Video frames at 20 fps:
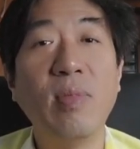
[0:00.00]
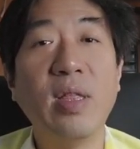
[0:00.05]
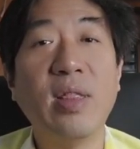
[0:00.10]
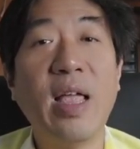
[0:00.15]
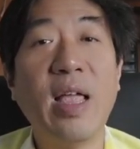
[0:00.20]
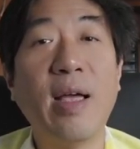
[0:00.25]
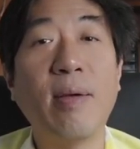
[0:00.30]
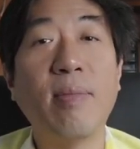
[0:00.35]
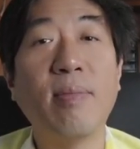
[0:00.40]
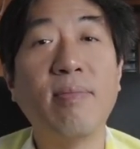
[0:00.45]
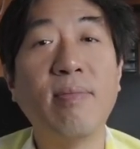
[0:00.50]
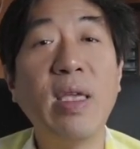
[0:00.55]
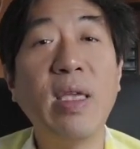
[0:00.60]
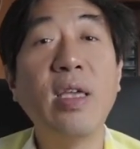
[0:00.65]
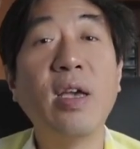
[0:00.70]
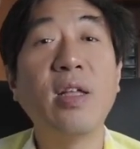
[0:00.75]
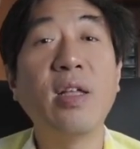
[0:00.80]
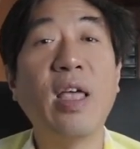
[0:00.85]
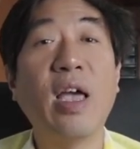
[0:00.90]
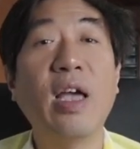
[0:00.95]
มีตังค์ไม่
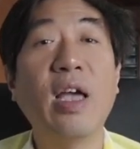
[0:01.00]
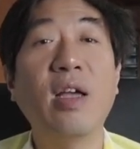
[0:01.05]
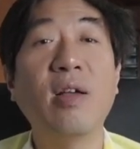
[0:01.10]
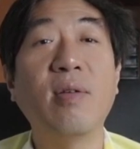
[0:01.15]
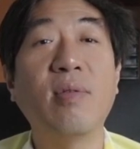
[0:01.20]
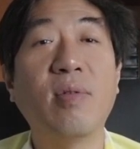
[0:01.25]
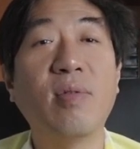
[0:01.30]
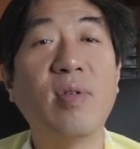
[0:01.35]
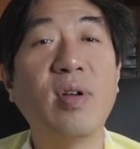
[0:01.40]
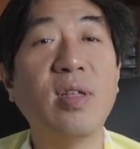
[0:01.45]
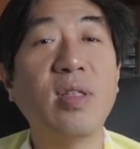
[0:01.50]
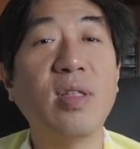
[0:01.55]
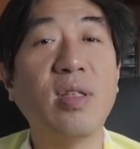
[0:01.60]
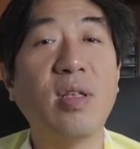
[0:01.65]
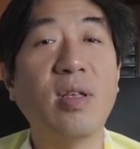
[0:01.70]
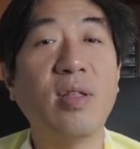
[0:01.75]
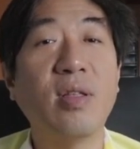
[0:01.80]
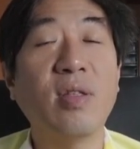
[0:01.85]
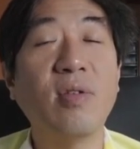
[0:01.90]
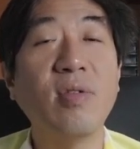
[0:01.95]
เยอะนะเพราะว่า
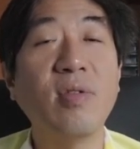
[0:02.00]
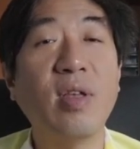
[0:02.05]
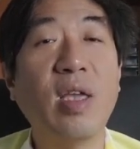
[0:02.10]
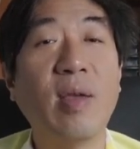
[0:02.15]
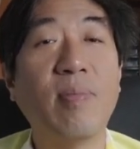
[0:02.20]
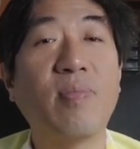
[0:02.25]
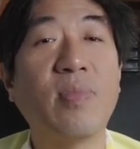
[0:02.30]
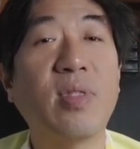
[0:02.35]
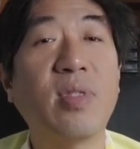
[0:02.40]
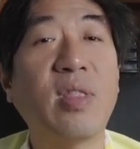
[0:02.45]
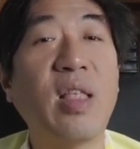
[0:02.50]
ก็ต้องเก็บ